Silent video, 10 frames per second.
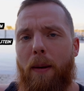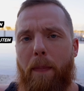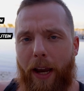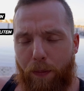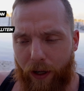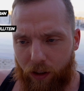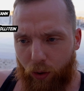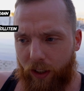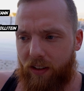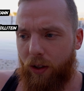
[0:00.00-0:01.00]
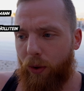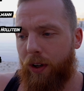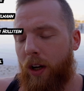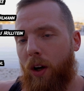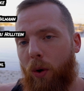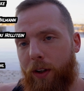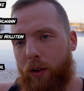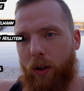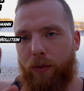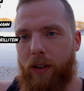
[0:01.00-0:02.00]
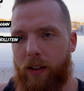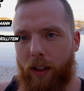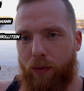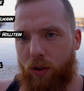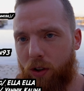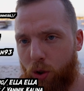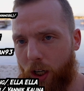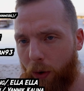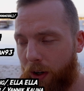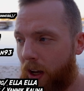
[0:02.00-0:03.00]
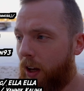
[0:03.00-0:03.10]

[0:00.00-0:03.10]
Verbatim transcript: PayPal-Donationen und natürlich vielen Dank fürs Zuschauen.